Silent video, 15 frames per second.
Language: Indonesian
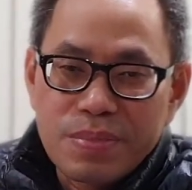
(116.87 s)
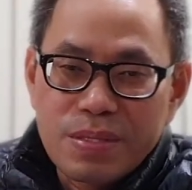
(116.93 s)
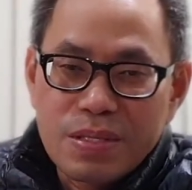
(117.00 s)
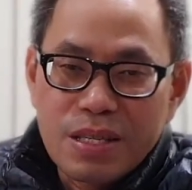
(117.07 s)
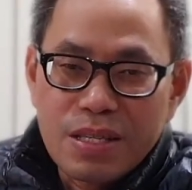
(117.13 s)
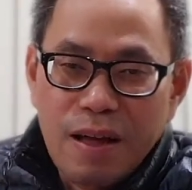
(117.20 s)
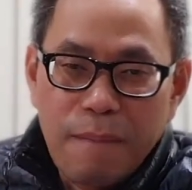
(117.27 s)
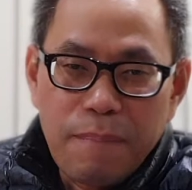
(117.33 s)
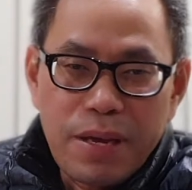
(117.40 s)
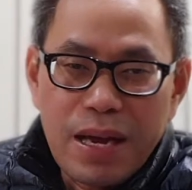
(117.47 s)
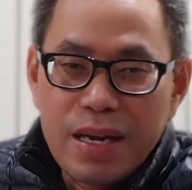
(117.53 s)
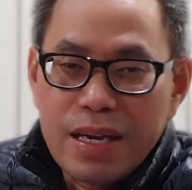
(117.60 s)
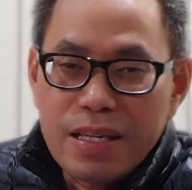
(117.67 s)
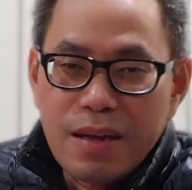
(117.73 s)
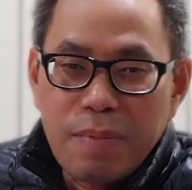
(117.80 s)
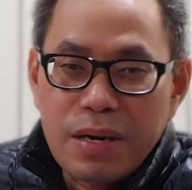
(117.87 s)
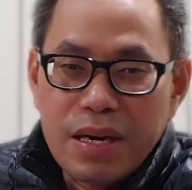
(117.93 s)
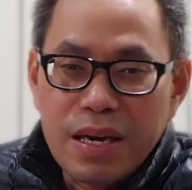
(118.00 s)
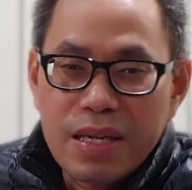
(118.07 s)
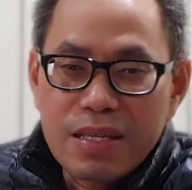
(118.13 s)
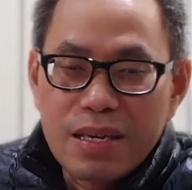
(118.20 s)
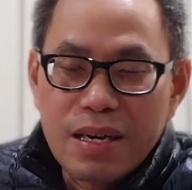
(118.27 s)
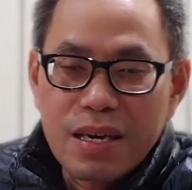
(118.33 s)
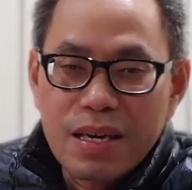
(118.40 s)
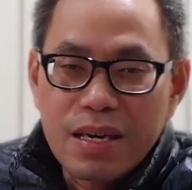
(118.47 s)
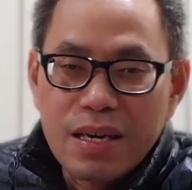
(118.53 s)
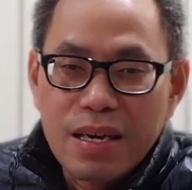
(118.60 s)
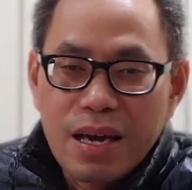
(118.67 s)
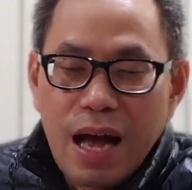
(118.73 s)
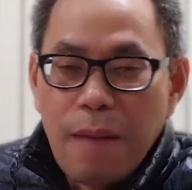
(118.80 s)
Tetapi Alkitab berkata,
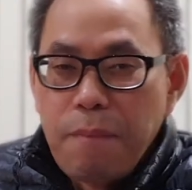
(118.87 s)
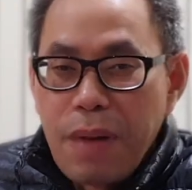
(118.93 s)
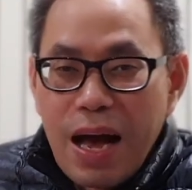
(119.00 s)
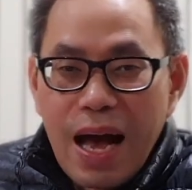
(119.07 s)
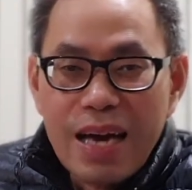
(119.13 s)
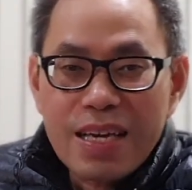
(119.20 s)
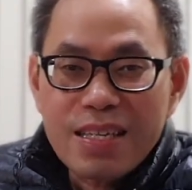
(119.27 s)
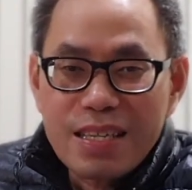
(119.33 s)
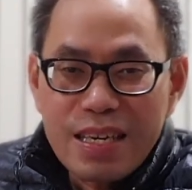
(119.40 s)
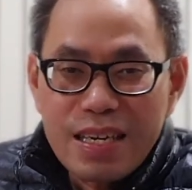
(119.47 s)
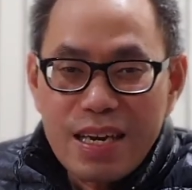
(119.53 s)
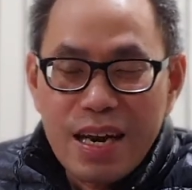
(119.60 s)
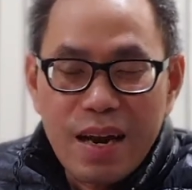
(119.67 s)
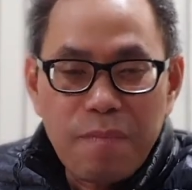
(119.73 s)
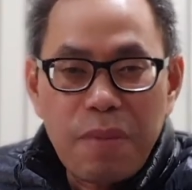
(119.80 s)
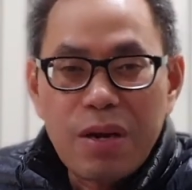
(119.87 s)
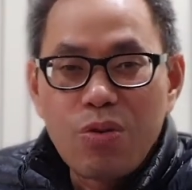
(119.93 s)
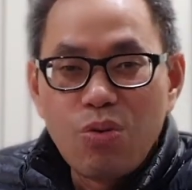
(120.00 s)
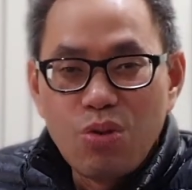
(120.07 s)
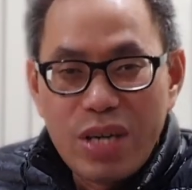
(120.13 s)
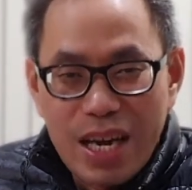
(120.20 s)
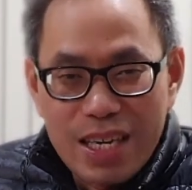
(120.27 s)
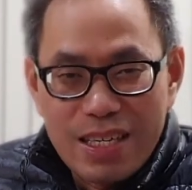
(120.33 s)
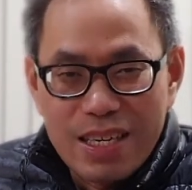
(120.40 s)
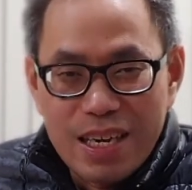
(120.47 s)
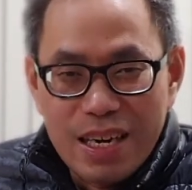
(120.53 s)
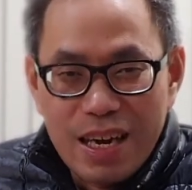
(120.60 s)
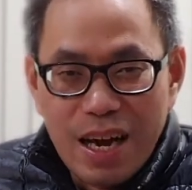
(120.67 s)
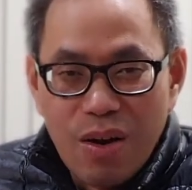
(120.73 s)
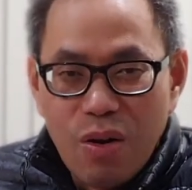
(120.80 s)
apa artinya dan apa
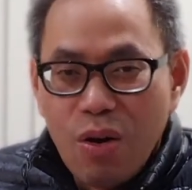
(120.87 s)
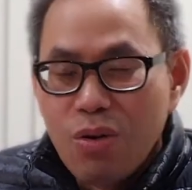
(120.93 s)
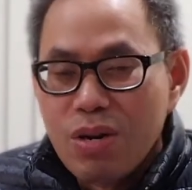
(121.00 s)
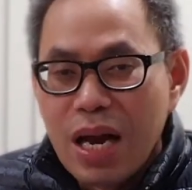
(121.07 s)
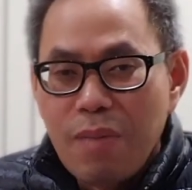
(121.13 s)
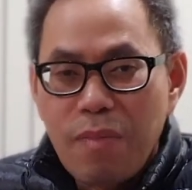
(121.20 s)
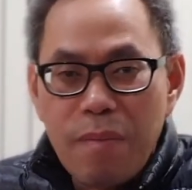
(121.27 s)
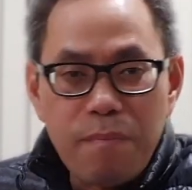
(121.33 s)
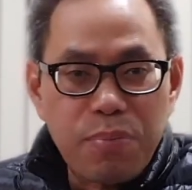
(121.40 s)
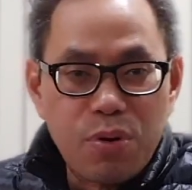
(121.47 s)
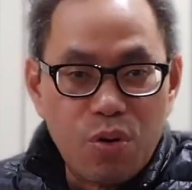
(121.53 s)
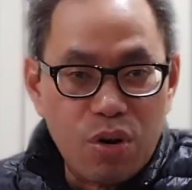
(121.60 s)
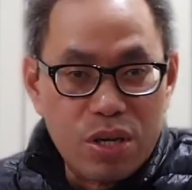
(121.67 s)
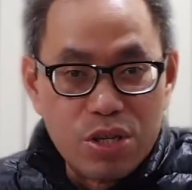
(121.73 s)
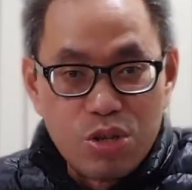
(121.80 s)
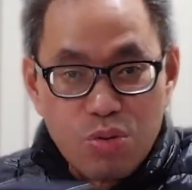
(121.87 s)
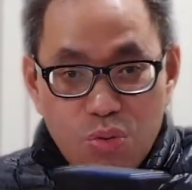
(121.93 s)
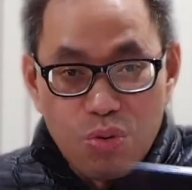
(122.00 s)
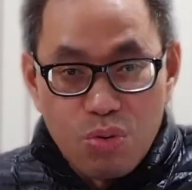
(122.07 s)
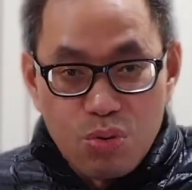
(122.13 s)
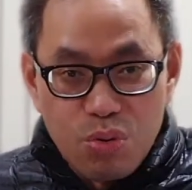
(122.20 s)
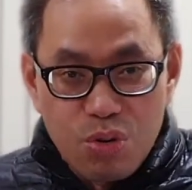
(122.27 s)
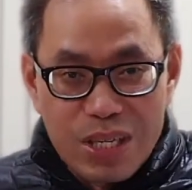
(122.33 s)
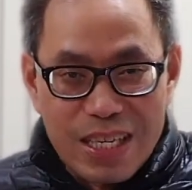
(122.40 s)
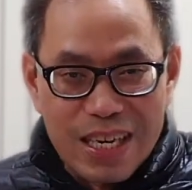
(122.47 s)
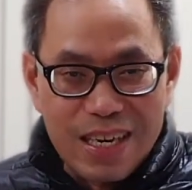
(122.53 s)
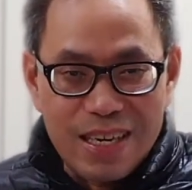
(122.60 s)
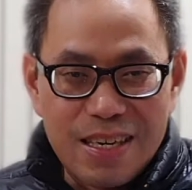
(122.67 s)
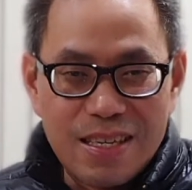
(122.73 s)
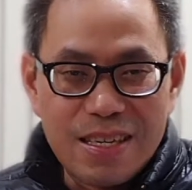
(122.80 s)
gunanya kalau orang memperoleh seluruh
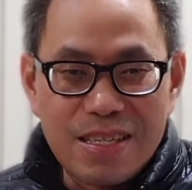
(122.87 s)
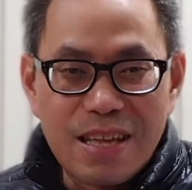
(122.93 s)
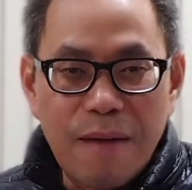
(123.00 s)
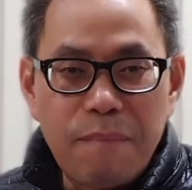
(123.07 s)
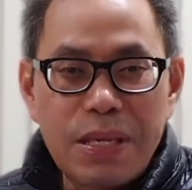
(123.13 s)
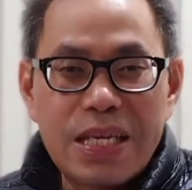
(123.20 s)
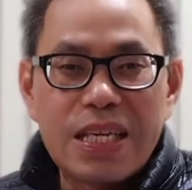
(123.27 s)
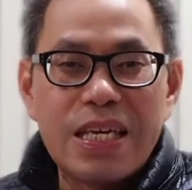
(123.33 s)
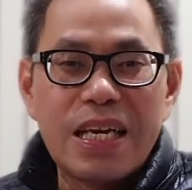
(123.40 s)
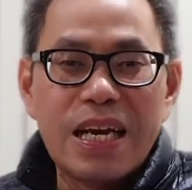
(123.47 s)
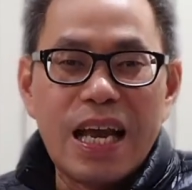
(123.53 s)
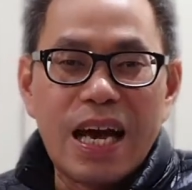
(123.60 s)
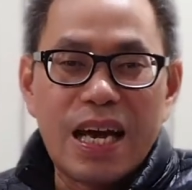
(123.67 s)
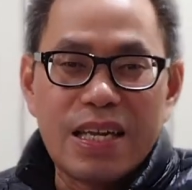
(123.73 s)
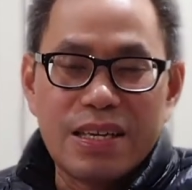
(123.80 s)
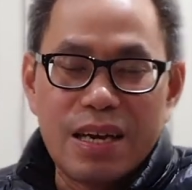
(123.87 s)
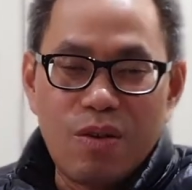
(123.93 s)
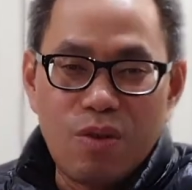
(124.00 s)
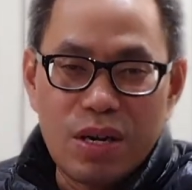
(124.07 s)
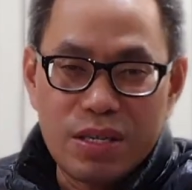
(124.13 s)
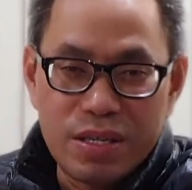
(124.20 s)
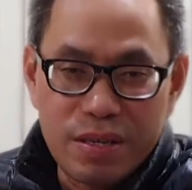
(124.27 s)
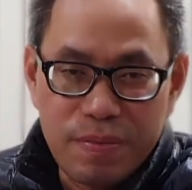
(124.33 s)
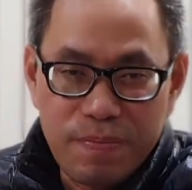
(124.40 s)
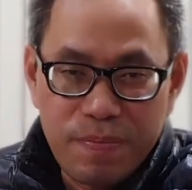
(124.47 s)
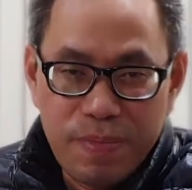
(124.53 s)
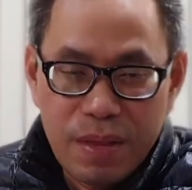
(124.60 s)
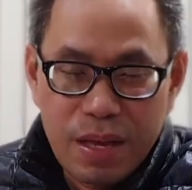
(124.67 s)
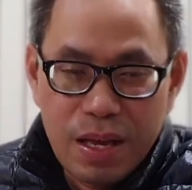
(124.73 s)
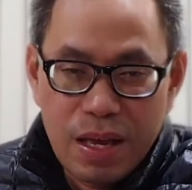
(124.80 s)
dunia tetapi kehilangan nyawanya?
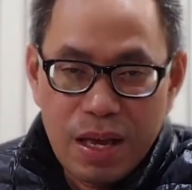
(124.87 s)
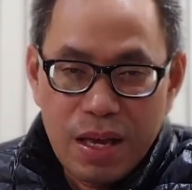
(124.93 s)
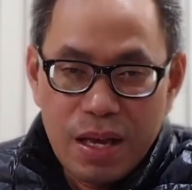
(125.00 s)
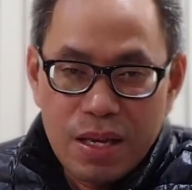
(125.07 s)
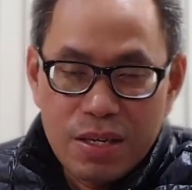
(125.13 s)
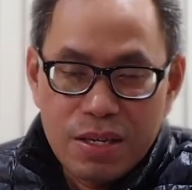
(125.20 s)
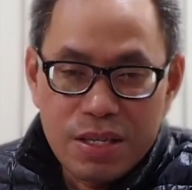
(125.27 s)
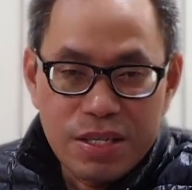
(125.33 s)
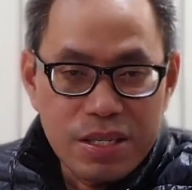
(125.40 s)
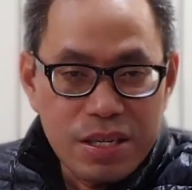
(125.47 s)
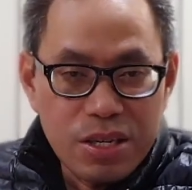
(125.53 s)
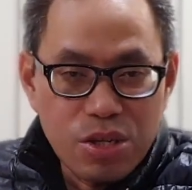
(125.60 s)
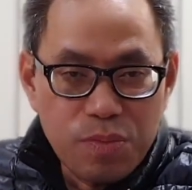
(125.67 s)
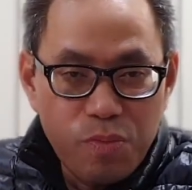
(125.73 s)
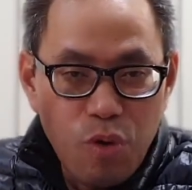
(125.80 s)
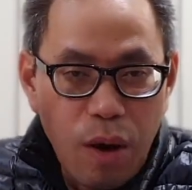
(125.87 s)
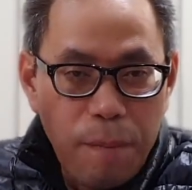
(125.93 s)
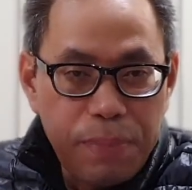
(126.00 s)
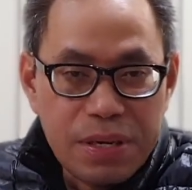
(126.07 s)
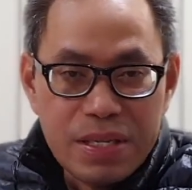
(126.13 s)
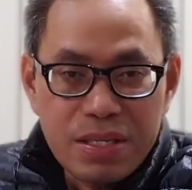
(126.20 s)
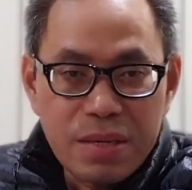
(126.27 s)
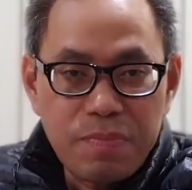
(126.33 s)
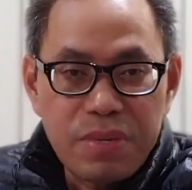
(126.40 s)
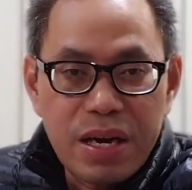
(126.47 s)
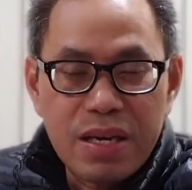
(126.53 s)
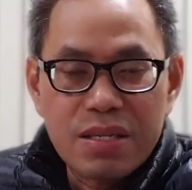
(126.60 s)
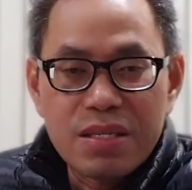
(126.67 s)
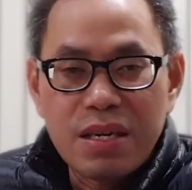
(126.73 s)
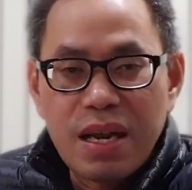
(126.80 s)
Di sini sebuah prinsip
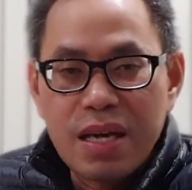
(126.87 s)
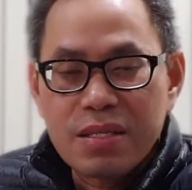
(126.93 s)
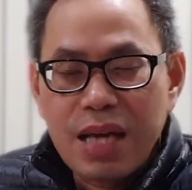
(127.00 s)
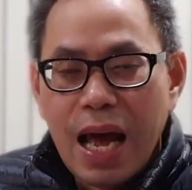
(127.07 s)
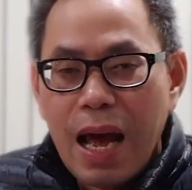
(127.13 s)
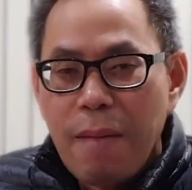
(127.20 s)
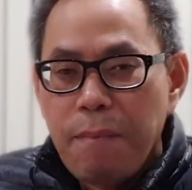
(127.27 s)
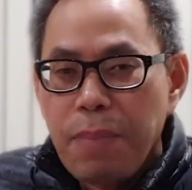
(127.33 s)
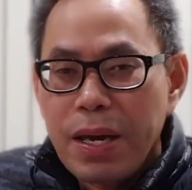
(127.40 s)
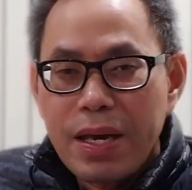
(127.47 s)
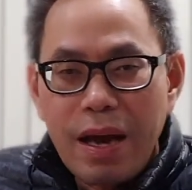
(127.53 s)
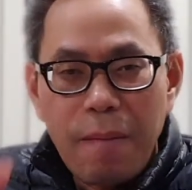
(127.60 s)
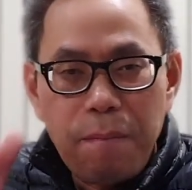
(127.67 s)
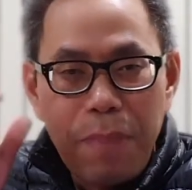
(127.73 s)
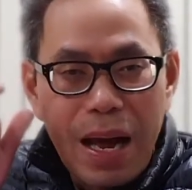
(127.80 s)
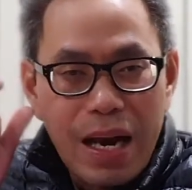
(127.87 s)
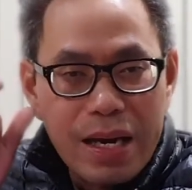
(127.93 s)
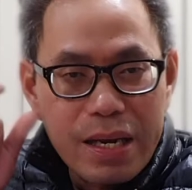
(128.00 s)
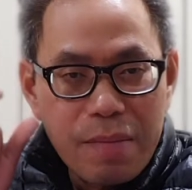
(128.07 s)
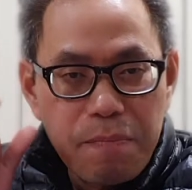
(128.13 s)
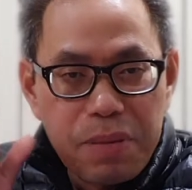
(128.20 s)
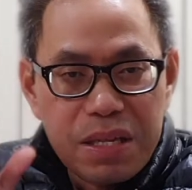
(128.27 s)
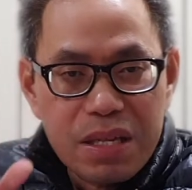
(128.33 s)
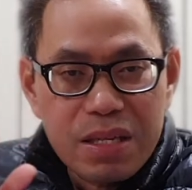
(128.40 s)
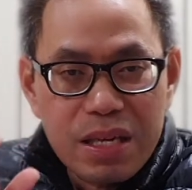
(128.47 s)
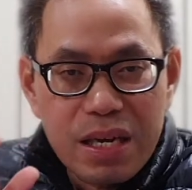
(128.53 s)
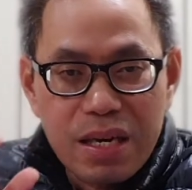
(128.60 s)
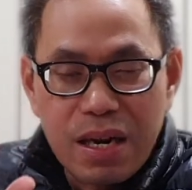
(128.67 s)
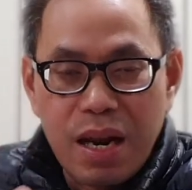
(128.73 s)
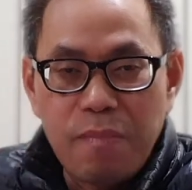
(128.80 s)
yang jelas apa yang paling
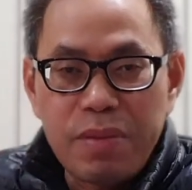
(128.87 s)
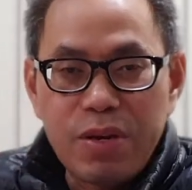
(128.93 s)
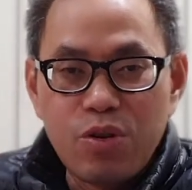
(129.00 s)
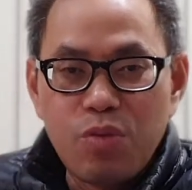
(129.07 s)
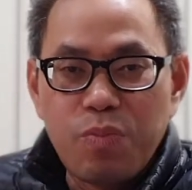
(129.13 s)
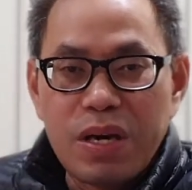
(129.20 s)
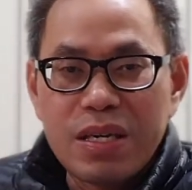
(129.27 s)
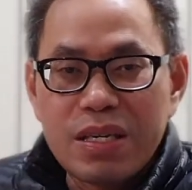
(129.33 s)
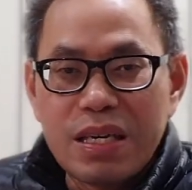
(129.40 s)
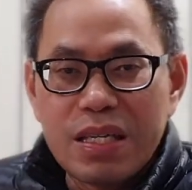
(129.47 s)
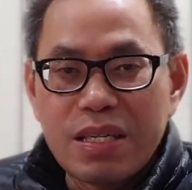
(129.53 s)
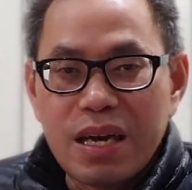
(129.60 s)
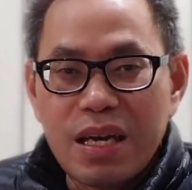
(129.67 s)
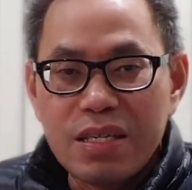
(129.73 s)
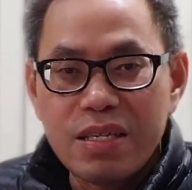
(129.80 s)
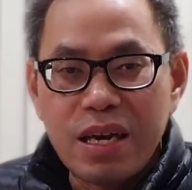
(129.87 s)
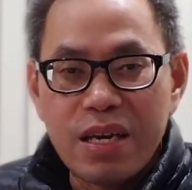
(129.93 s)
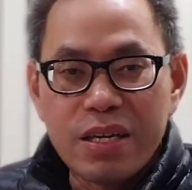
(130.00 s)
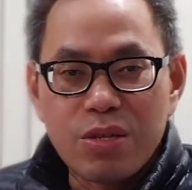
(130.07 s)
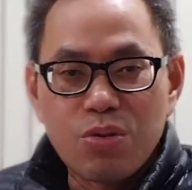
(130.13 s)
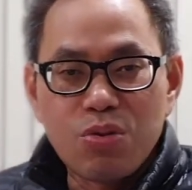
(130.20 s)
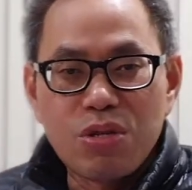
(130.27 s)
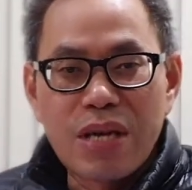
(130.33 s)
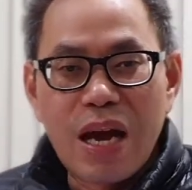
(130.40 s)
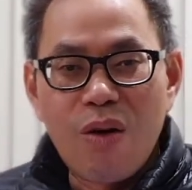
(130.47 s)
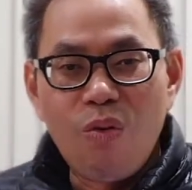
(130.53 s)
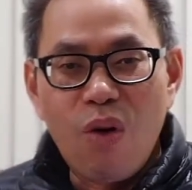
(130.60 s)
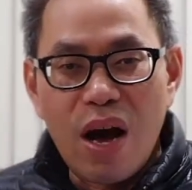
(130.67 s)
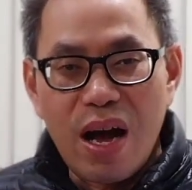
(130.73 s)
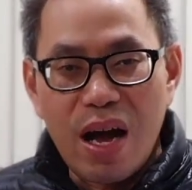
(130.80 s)
penting dalam kehidupan kita yaitu nyawa.